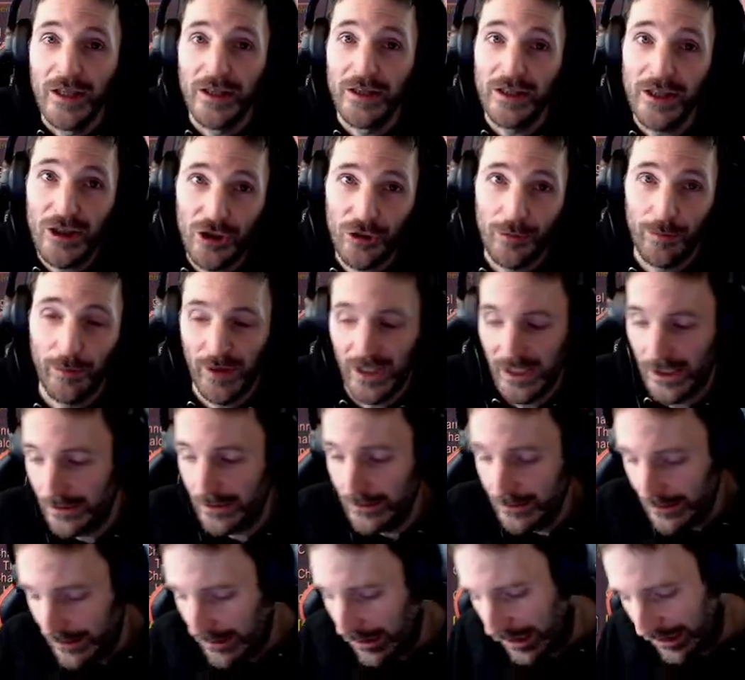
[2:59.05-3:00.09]
nicht mehr.
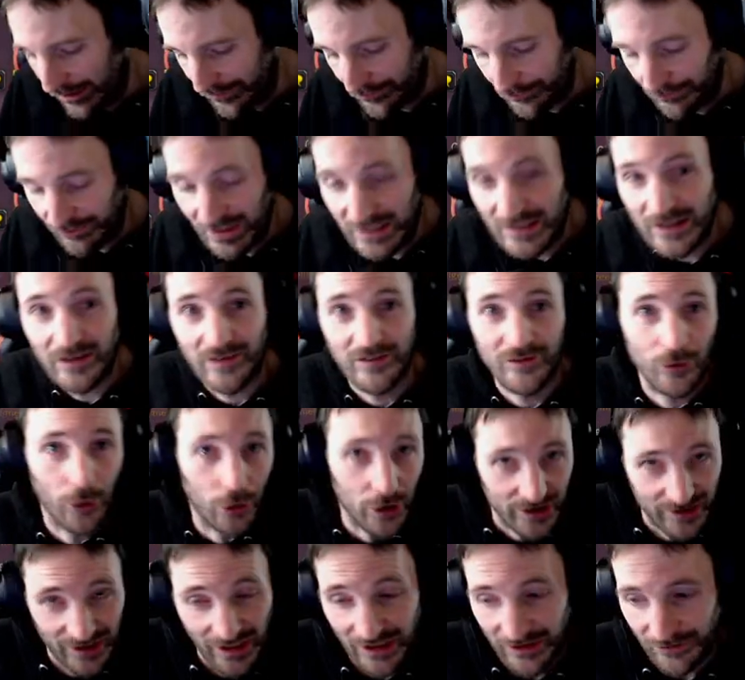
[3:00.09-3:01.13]
Also wer das
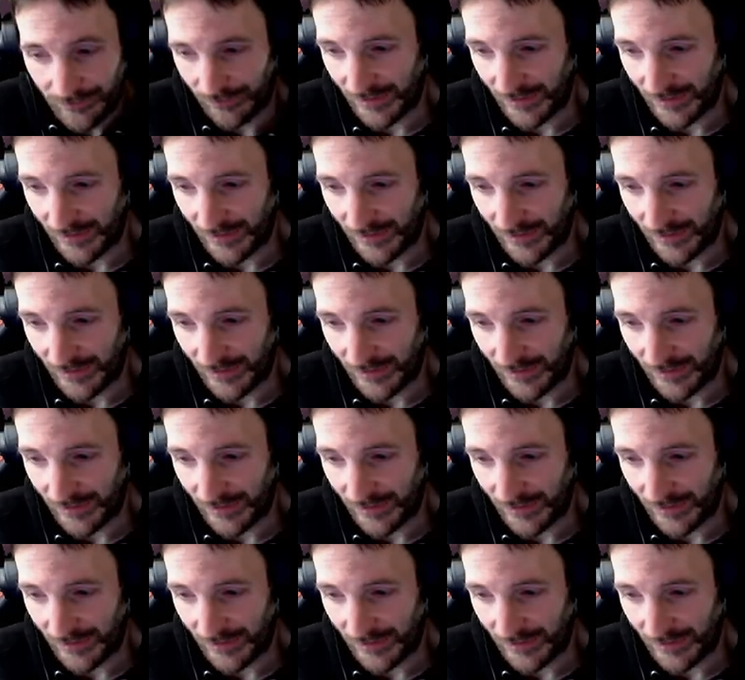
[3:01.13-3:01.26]
Gold hat,